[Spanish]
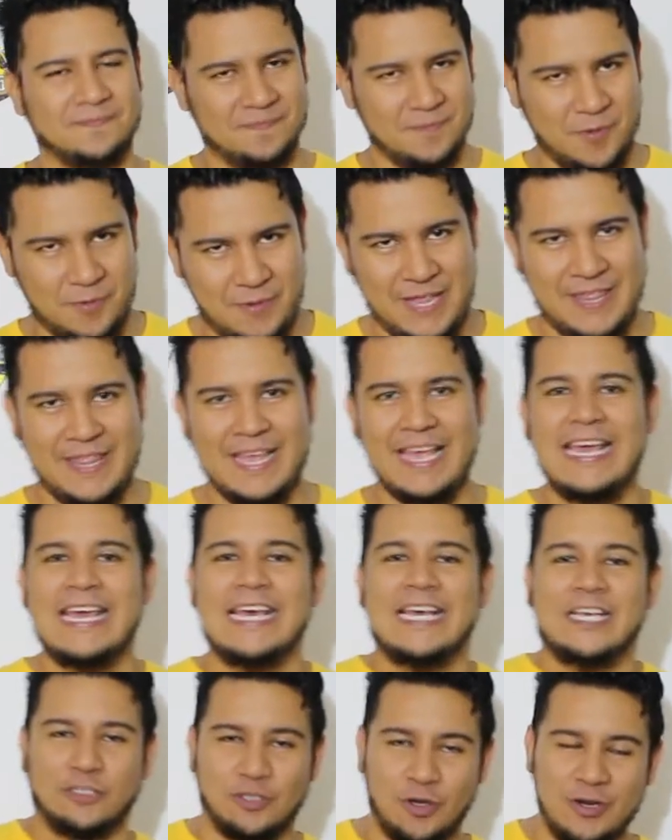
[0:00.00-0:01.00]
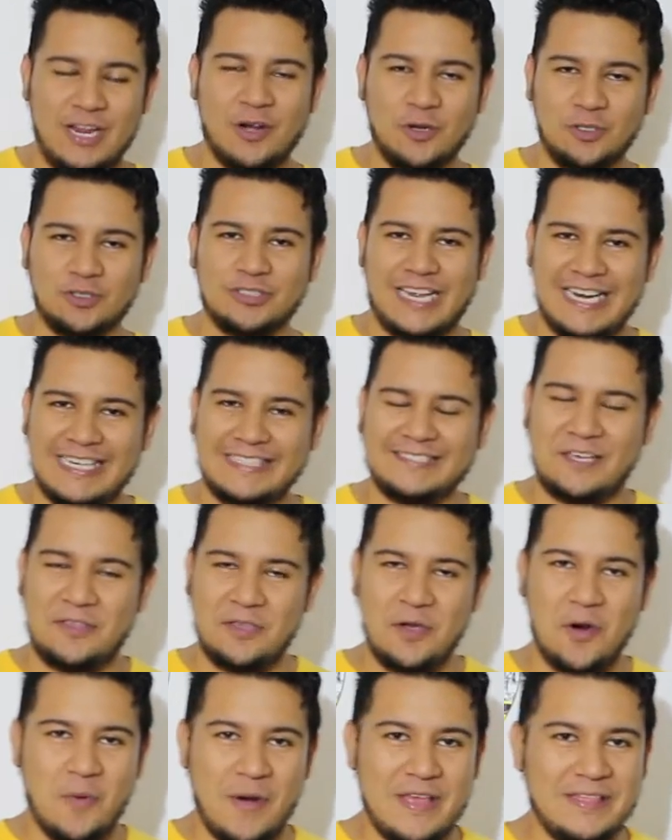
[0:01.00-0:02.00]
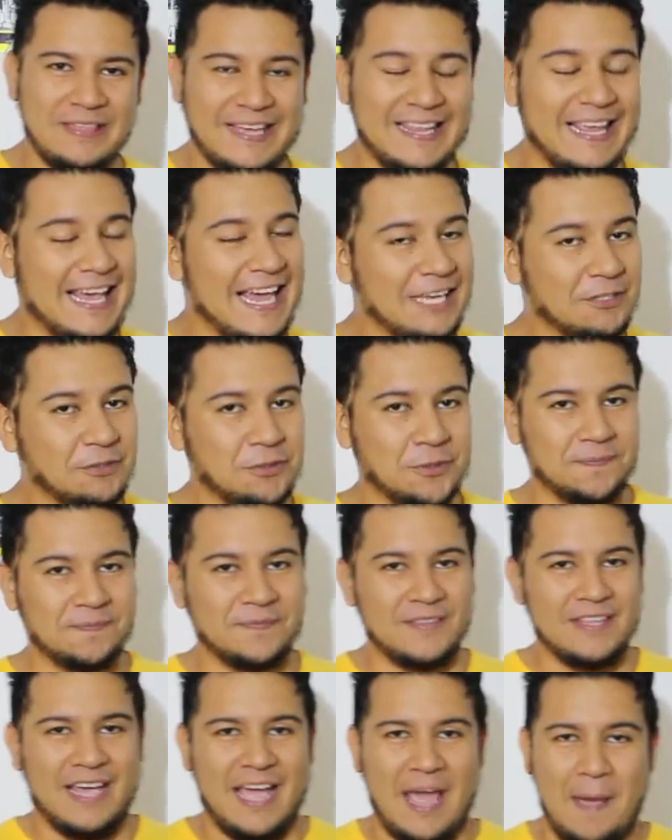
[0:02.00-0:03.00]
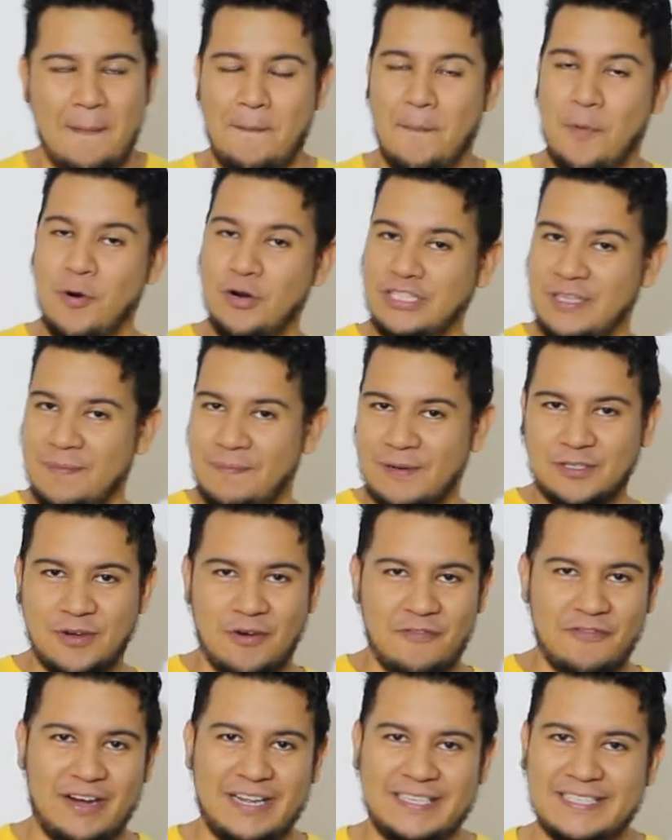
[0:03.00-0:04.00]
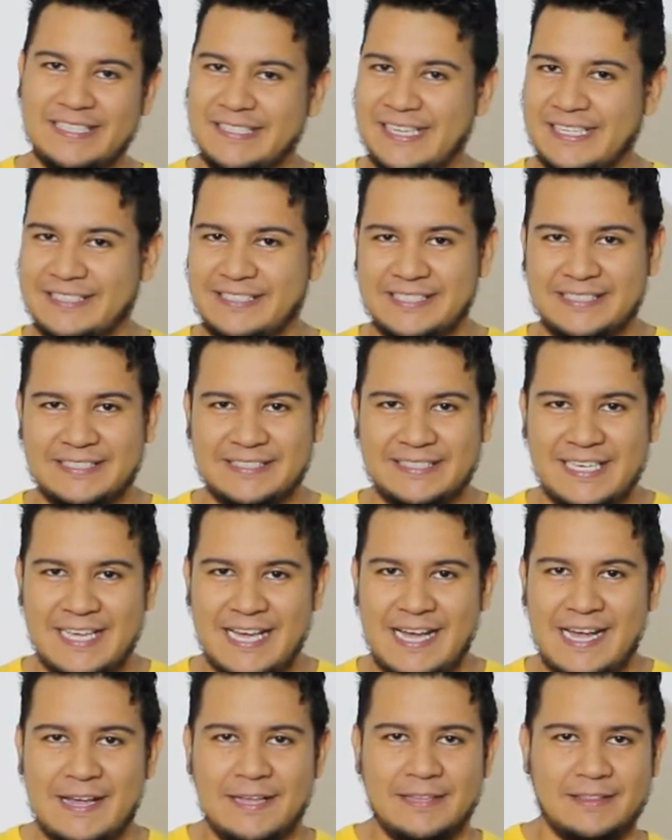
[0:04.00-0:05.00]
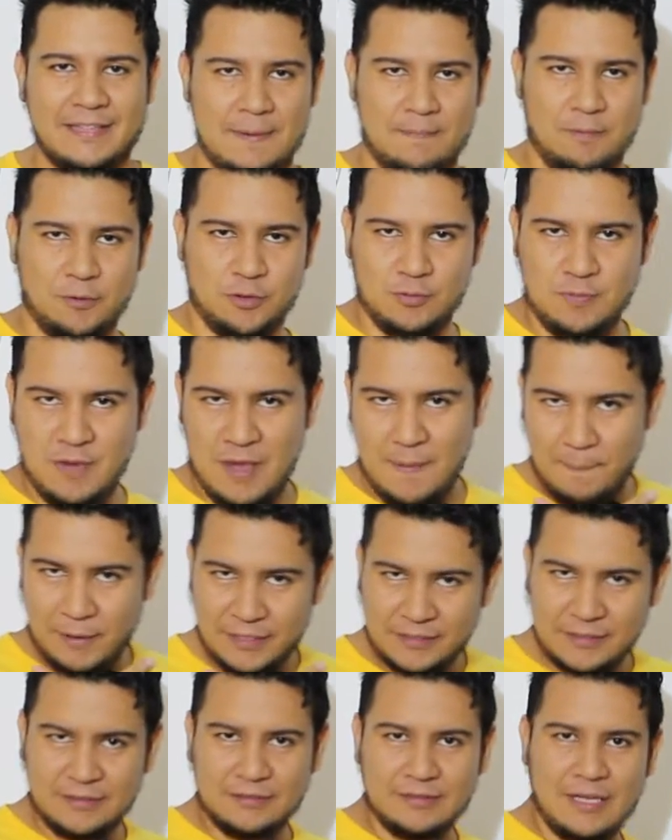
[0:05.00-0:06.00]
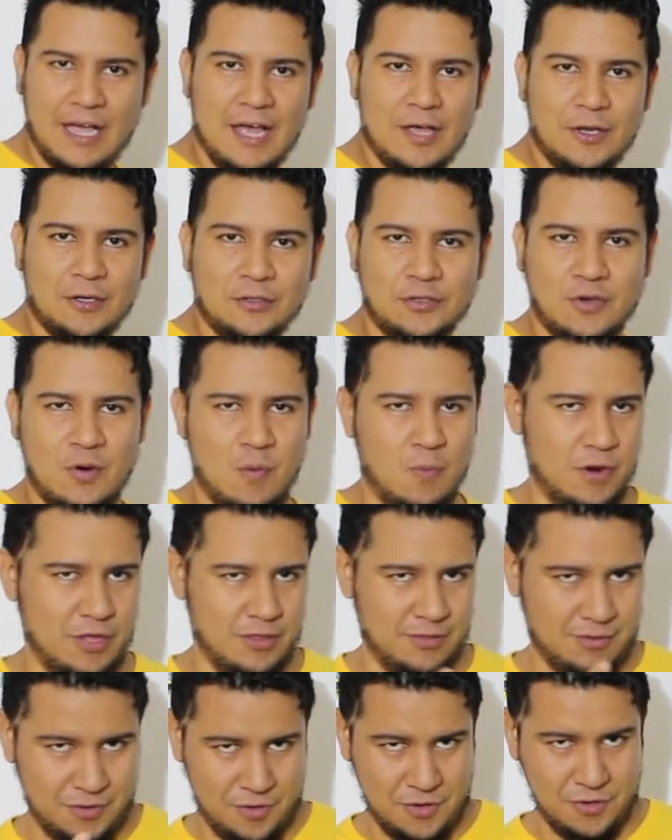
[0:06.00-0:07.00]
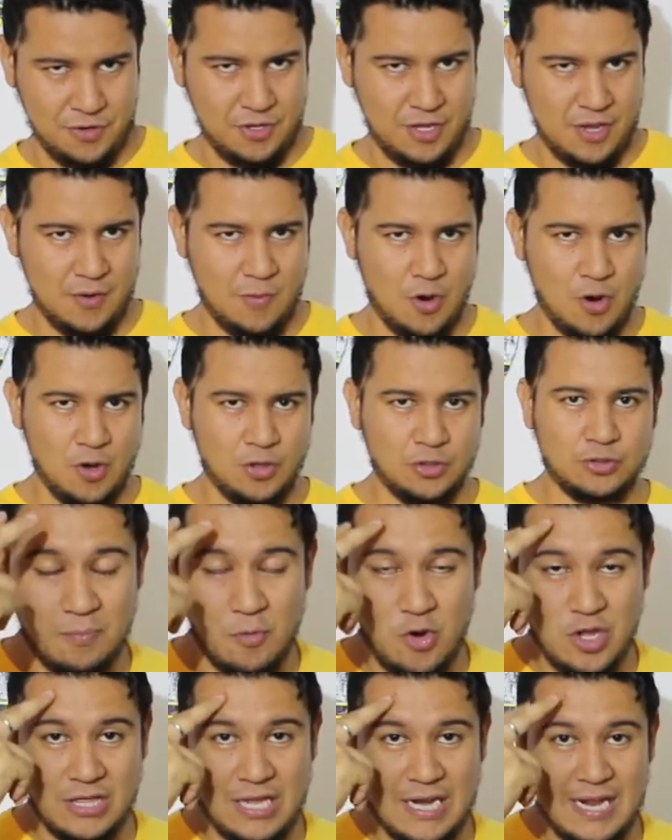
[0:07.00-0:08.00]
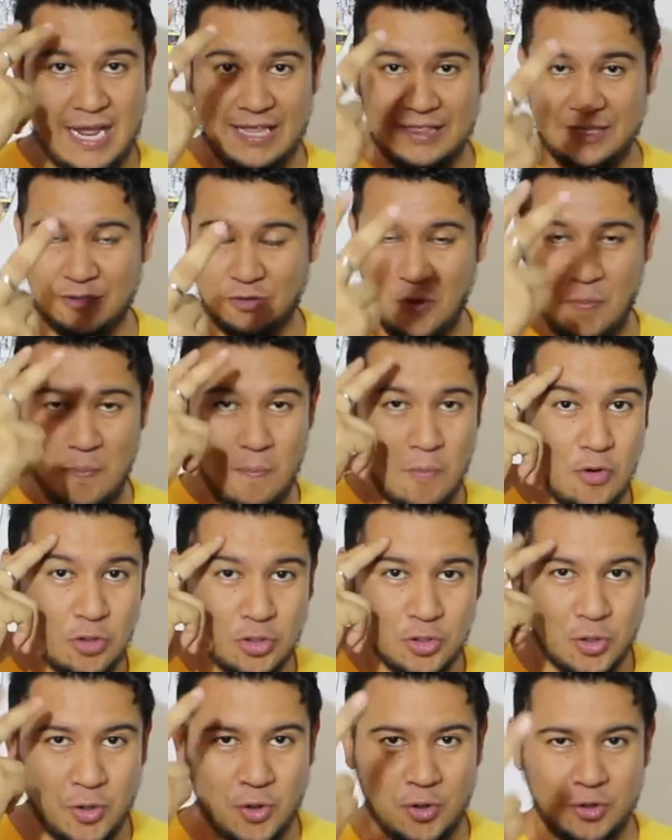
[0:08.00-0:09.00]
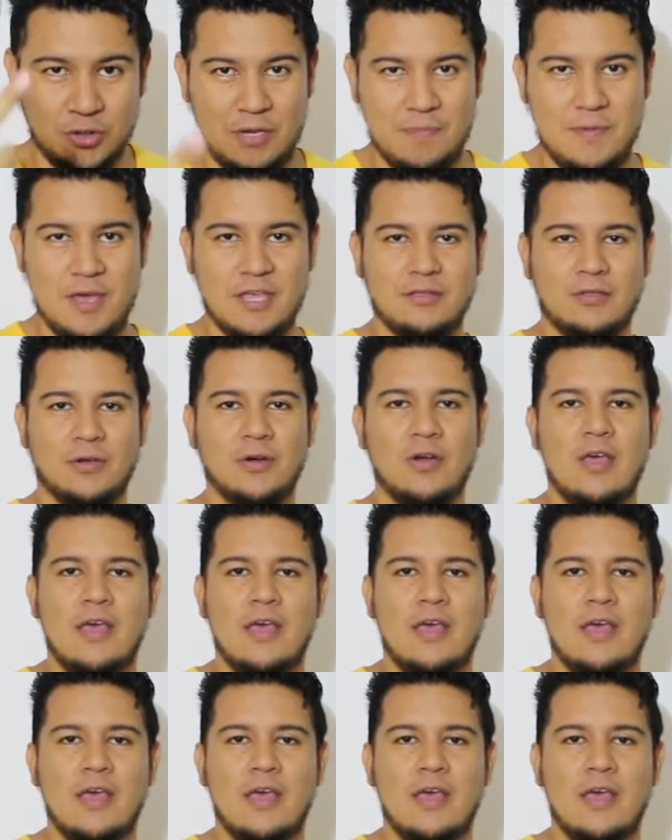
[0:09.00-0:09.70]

Muy bien, Sonia González se dio cuenta de eso. En múltiples conferencias que asistía, tipos bien presentados, con buen tono de voz, muy inteligentes, con mucho conocimiento,